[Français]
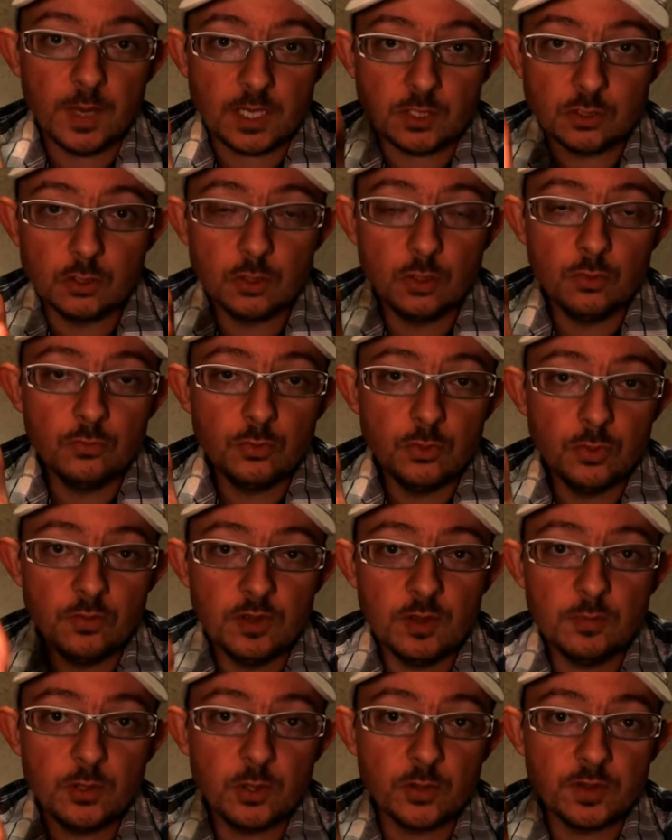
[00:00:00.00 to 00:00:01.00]
parce que vous
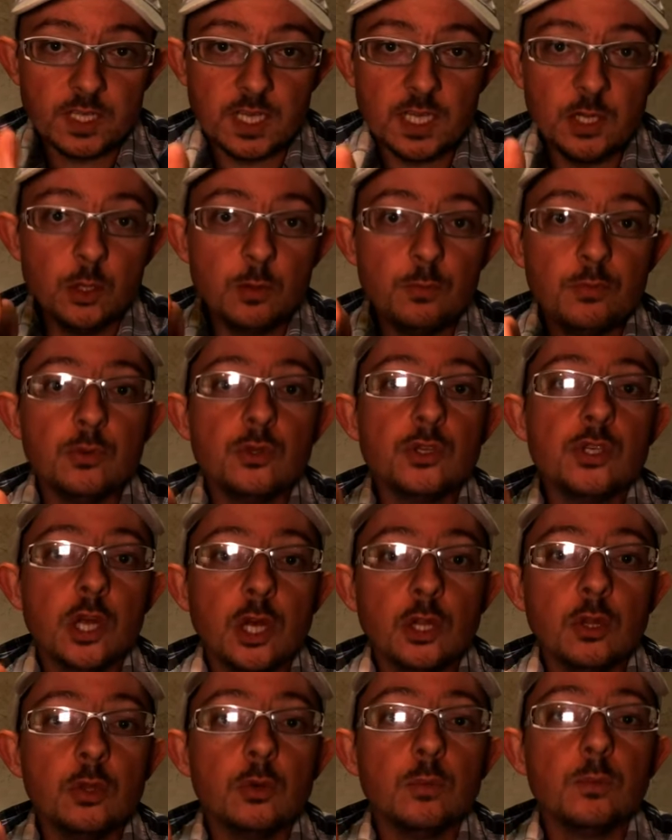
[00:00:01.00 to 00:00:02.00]
devez planter le plus
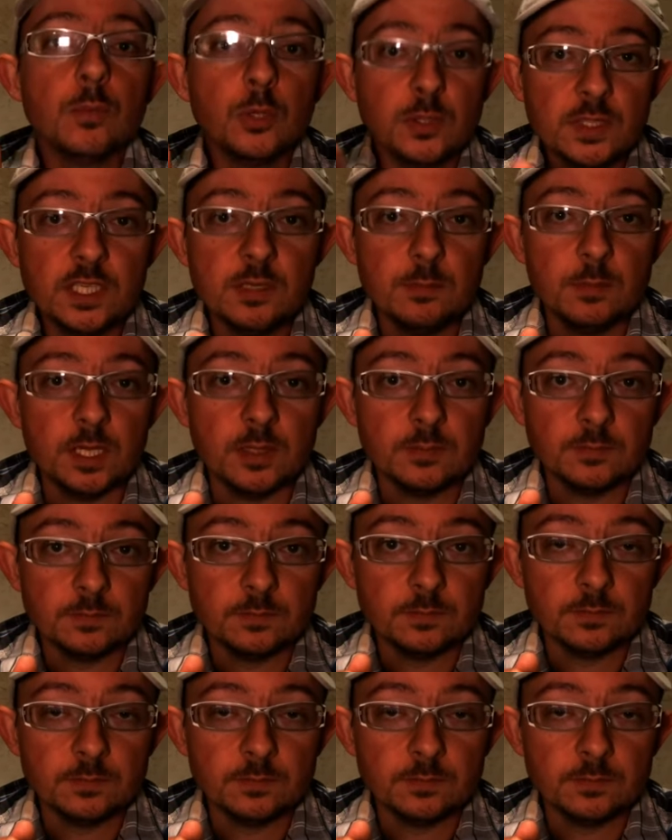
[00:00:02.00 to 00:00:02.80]
jeune possible.